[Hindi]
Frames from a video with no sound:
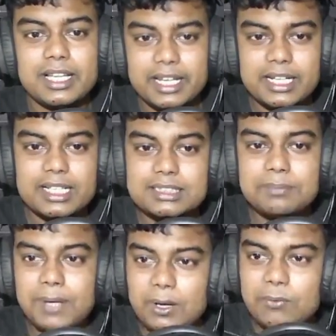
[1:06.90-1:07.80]
रेना इज द
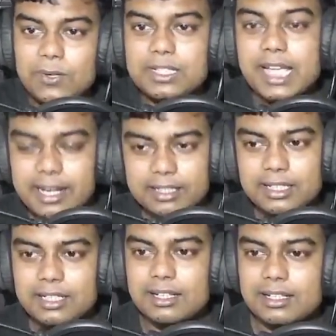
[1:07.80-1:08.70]
पावरफुल
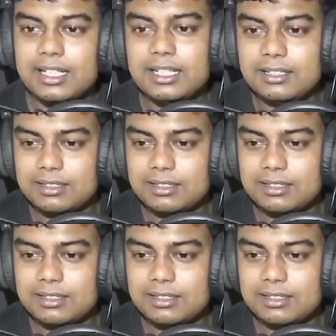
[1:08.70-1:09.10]
कैरेक्टर इन